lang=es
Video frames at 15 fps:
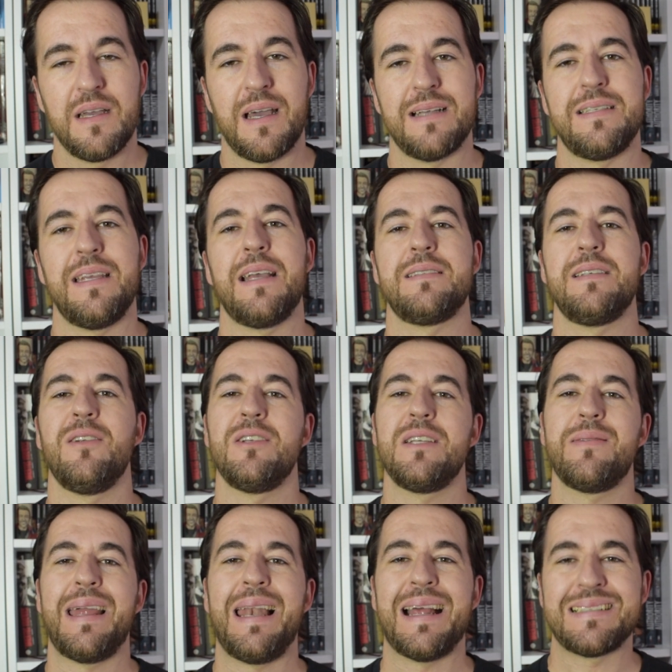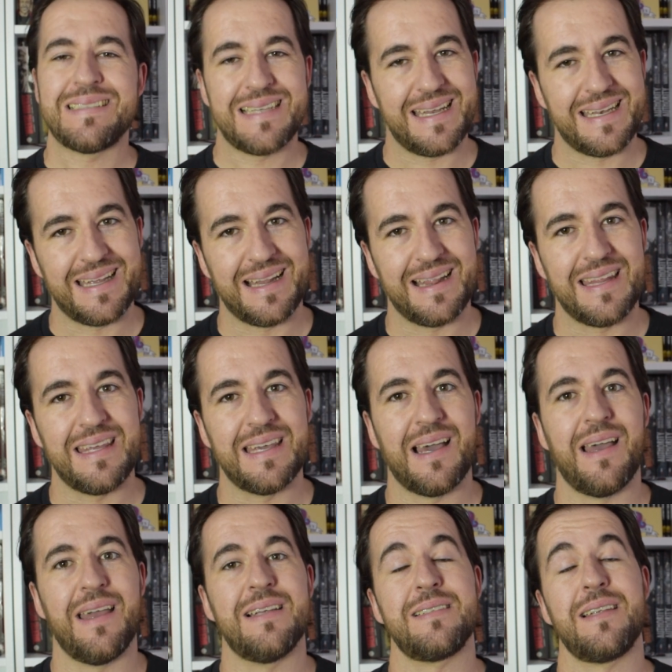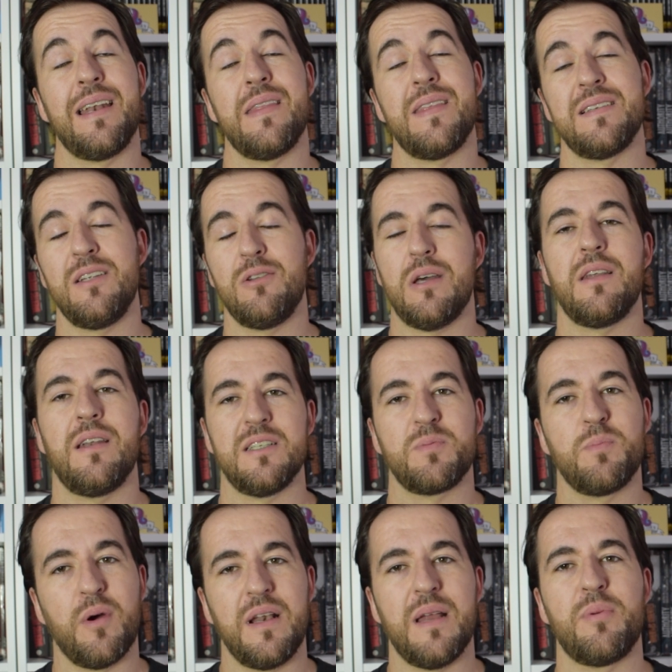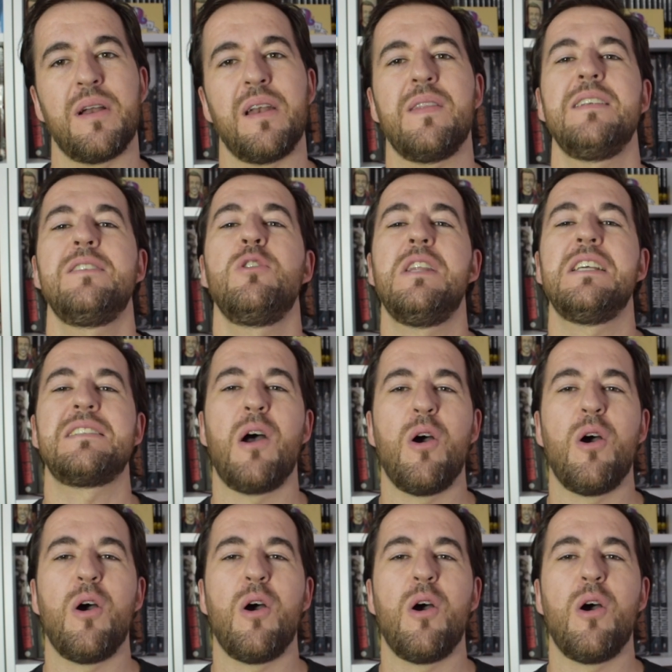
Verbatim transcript: así que si no lleváis la serie al día es que necesito hacer spoiler porque necesito